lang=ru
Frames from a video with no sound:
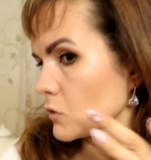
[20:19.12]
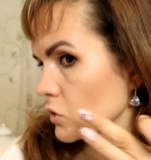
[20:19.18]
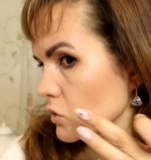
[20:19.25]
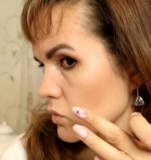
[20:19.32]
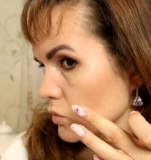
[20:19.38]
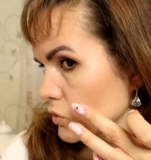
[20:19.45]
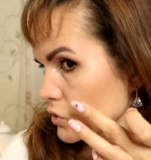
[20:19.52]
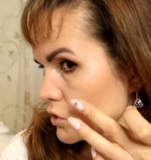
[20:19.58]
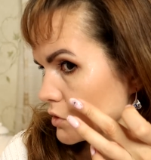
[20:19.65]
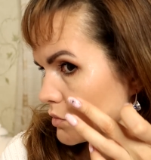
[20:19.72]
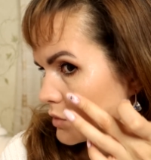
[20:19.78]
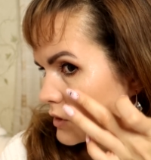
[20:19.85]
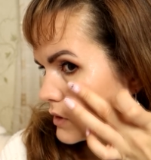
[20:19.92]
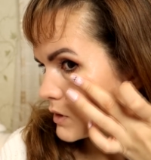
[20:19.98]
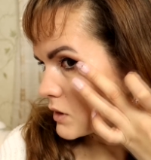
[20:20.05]
Ну, может
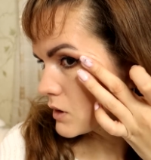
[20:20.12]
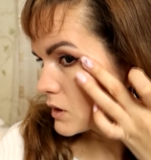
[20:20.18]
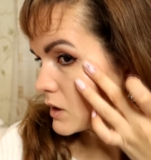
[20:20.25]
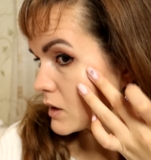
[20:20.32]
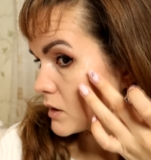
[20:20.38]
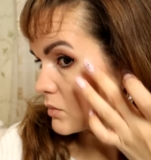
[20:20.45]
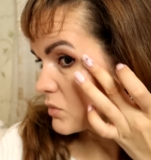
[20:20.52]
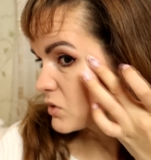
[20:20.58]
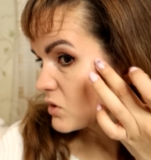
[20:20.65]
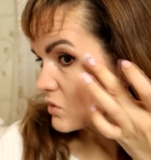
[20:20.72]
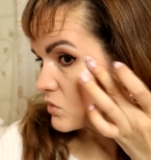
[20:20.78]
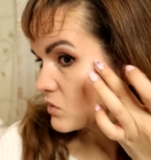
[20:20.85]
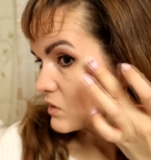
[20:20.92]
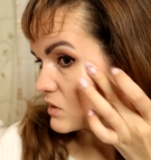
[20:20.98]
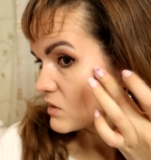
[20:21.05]
быть на
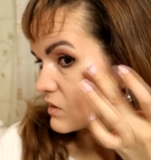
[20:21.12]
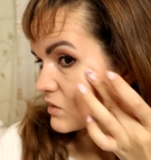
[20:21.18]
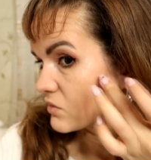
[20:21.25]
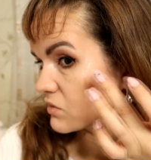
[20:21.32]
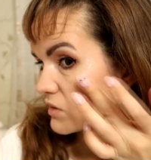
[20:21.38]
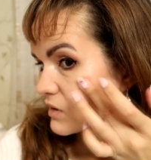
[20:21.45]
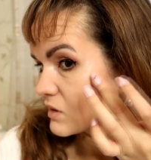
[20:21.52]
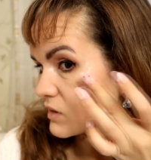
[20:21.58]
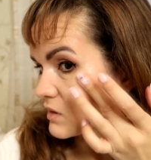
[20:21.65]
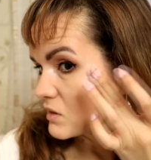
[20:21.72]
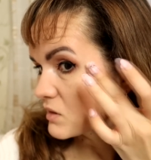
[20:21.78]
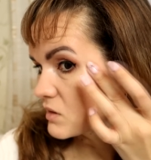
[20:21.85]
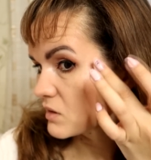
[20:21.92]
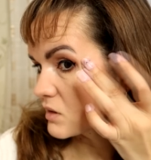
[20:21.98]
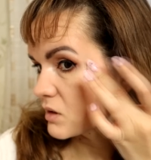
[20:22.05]
камеру это
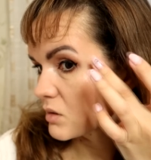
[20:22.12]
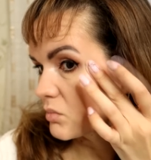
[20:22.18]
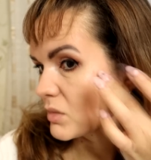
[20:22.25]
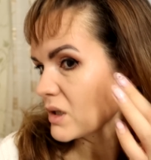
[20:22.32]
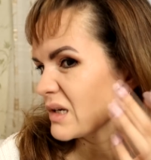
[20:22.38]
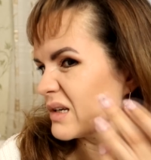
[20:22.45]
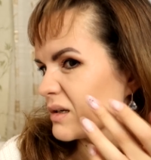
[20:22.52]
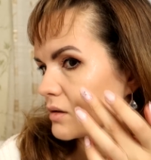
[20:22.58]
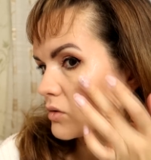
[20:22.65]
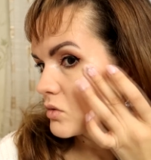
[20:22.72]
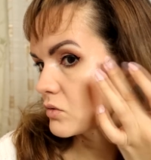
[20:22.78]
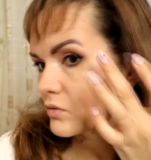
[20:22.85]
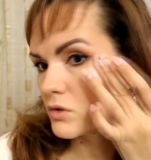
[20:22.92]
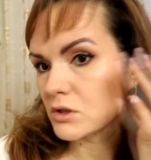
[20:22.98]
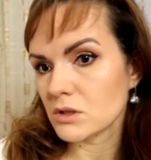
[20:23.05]
выглядит и нормально,
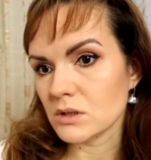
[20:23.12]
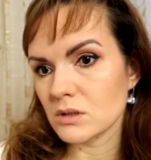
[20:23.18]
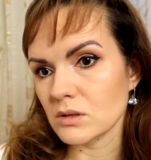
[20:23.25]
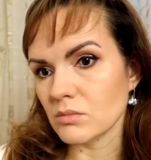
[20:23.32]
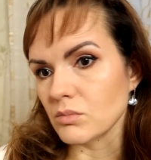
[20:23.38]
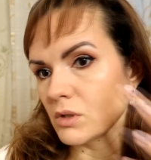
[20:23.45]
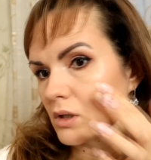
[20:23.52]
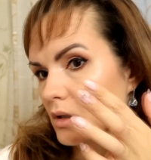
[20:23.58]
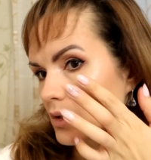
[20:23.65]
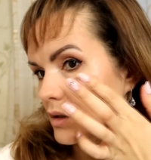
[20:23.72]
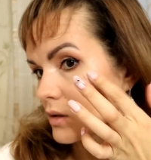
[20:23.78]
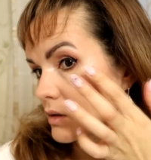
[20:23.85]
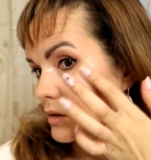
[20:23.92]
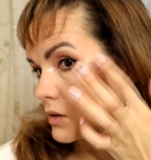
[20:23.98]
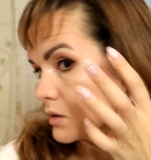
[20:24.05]
но в жизни мне
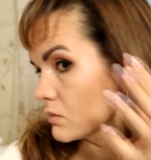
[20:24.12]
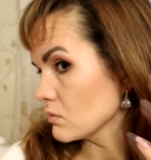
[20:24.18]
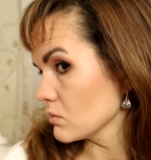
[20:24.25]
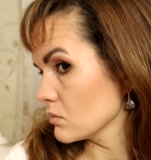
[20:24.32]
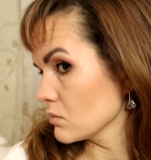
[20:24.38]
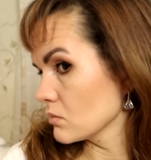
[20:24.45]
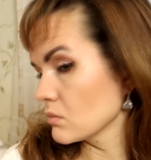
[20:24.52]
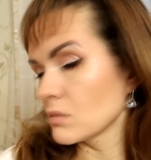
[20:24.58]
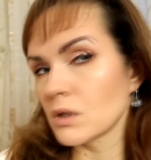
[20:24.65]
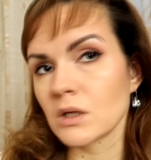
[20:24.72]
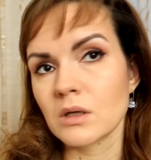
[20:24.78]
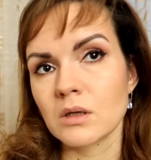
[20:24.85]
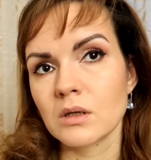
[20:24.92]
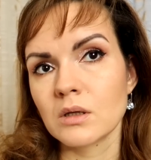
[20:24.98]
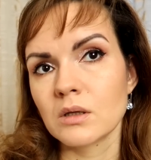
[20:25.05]
это
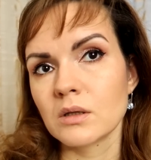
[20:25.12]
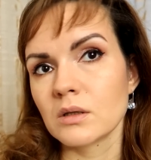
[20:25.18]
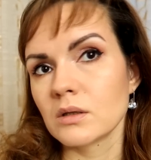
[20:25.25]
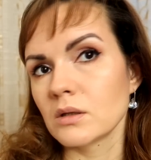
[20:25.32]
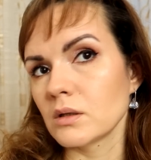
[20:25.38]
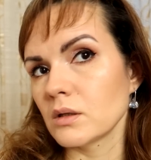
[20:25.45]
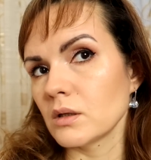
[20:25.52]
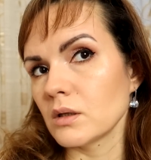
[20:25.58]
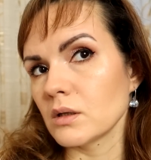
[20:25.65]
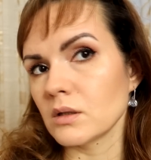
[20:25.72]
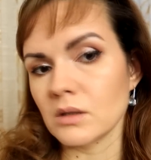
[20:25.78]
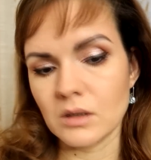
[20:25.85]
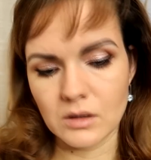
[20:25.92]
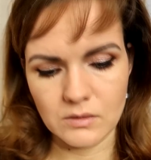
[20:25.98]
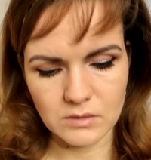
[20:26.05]
не
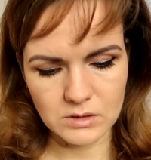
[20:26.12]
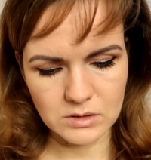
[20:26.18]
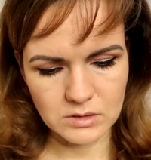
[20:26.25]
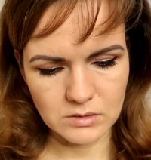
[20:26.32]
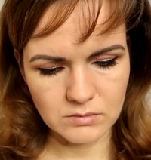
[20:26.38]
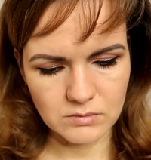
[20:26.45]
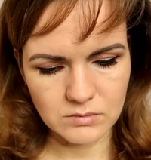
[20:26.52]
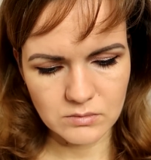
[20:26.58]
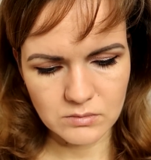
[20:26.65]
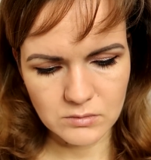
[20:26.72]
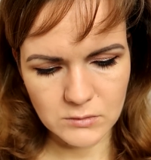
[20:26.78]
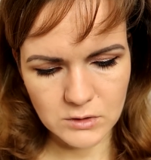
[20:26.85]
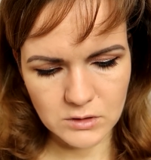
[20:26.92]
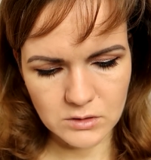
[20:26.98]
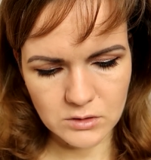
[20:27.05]
нравится,
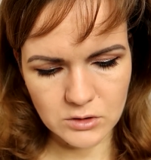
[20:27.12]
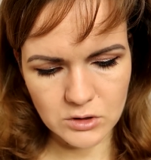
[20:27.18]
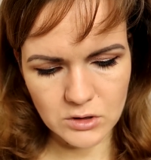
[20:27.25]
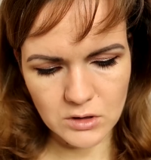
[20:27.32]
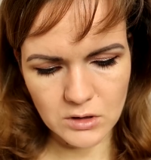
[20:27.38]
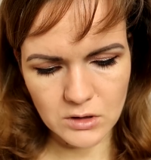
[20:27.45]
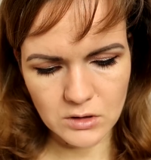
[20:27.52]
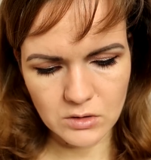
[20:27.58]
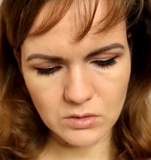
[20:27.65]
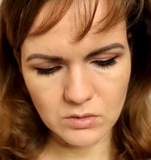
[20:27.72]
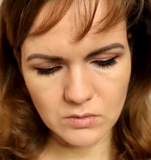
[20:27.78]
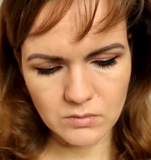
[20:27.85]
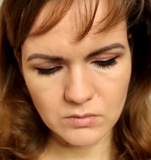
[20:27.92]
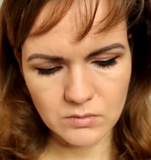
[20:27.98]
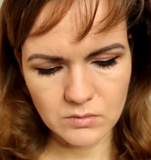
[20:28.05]
к
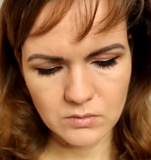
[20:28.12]
сожалению.